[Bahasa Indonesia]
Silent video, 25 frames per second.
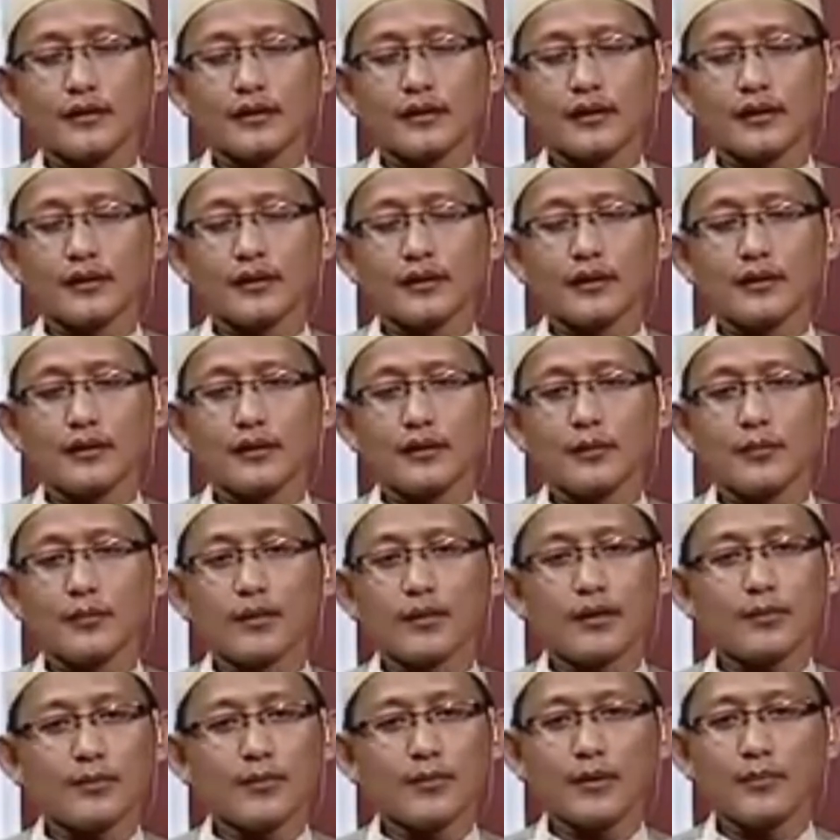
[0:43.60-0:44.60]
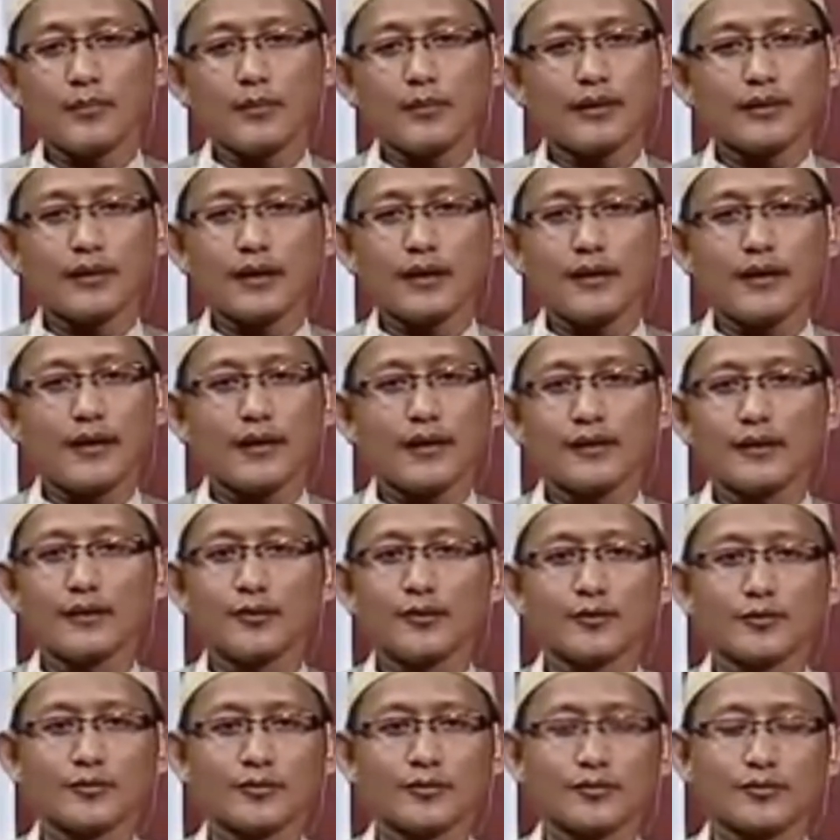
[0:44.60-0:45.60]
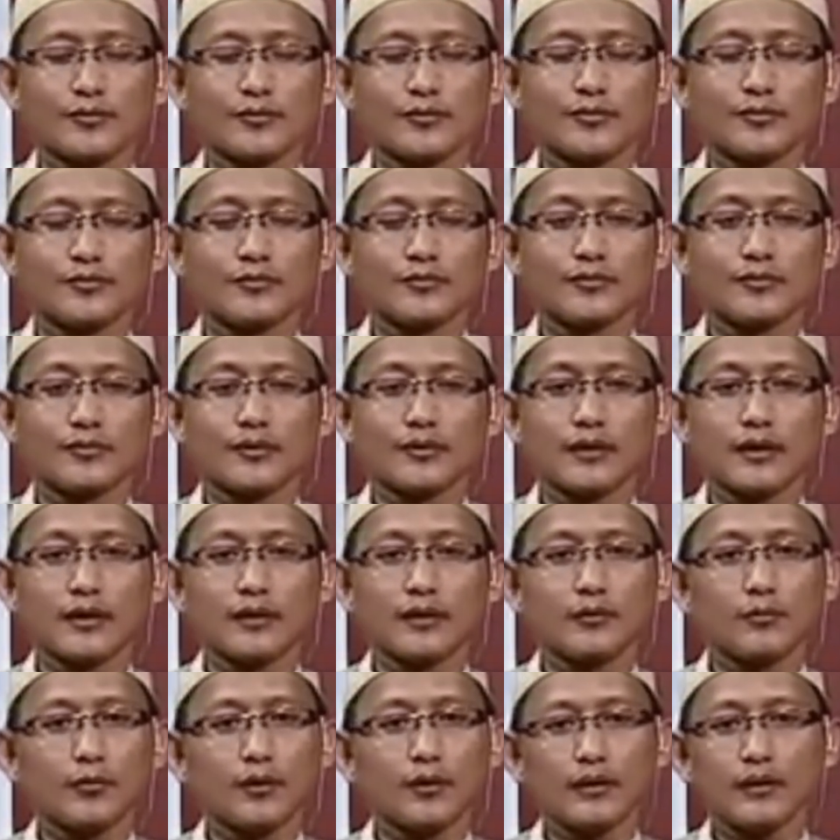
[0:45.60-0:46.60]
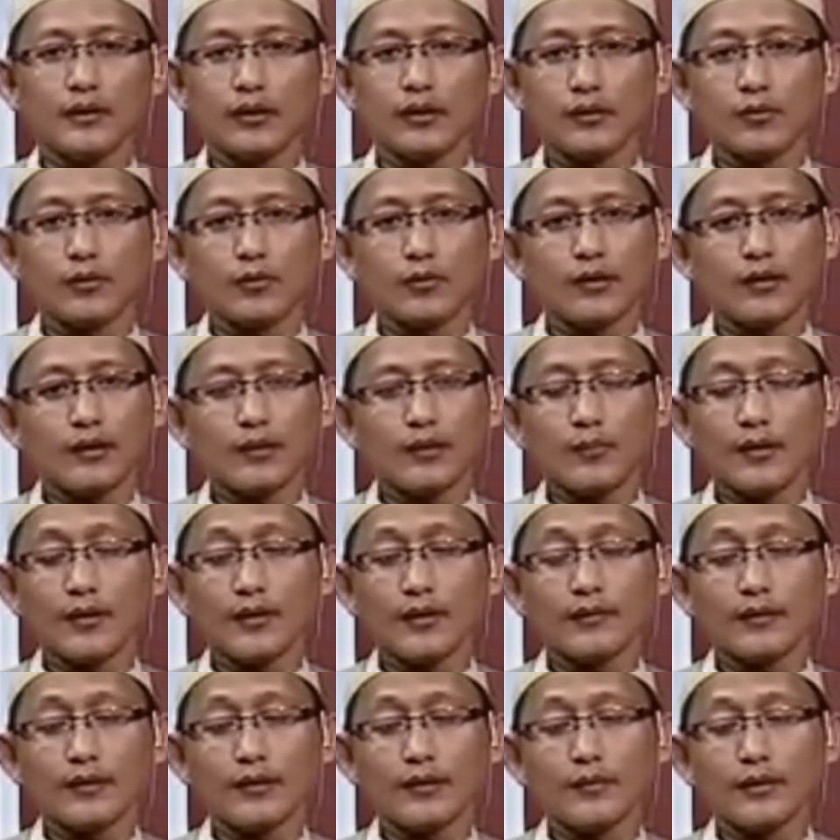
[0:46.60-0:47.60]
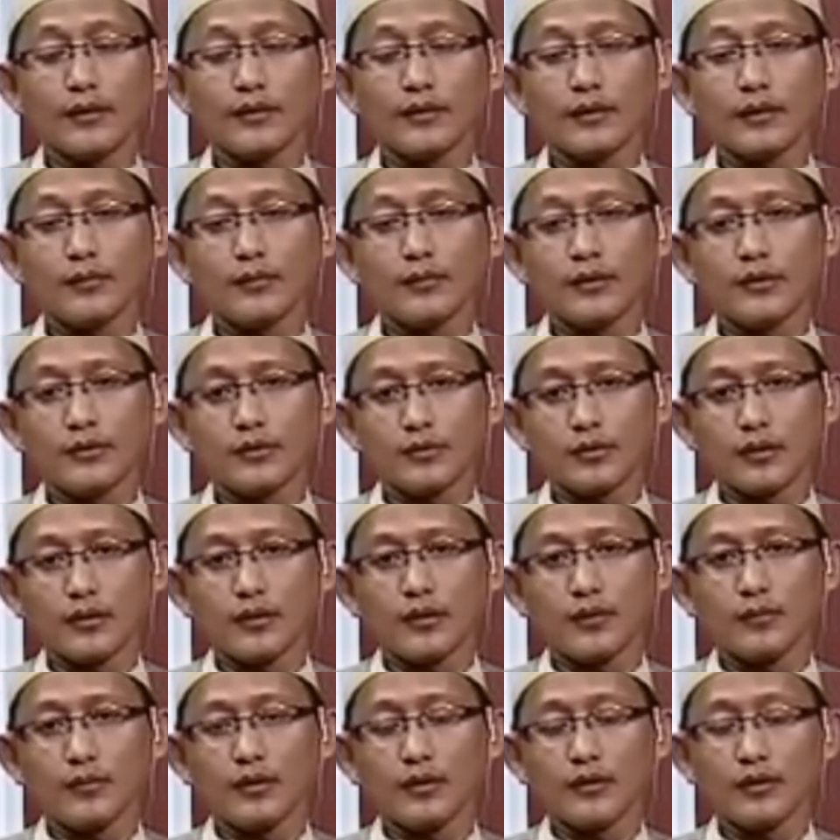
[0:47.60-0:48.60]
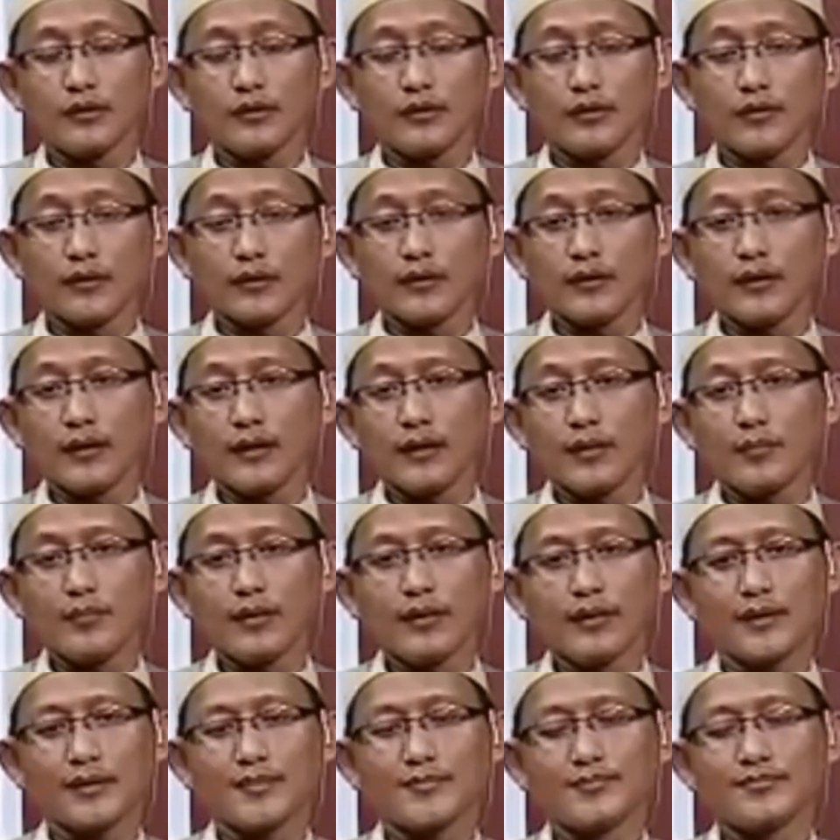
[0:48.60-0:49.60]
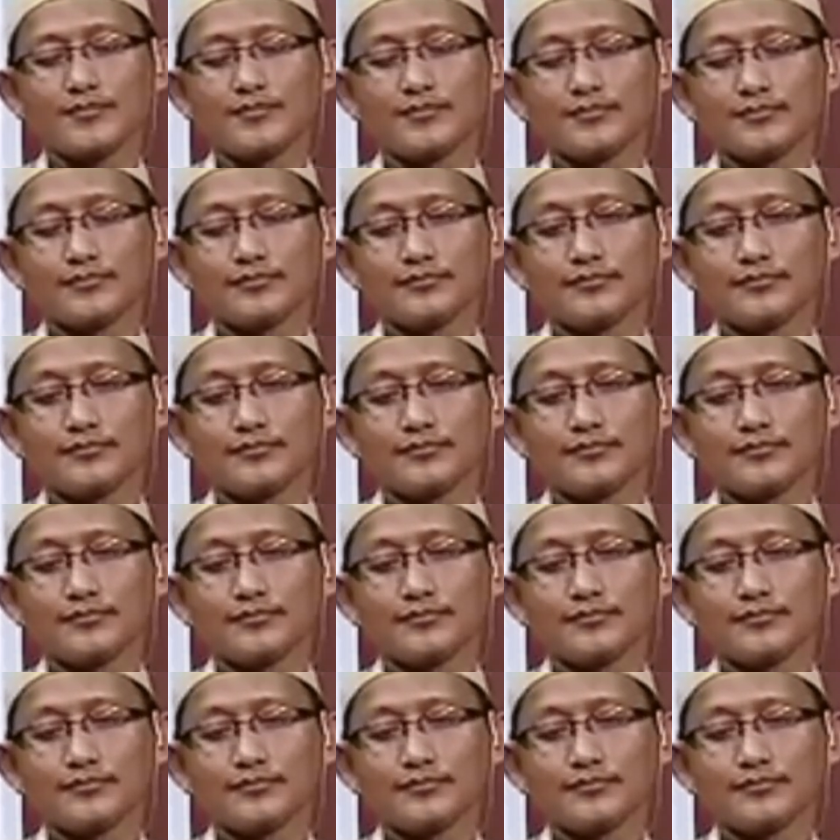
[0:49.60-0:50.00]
Ternyata kita tidak pernah mendapatkan hal itu. Tidak pula dilakukan oleh para sahabat Nabi kecuali dalam riwayat-riwayat yang lemah.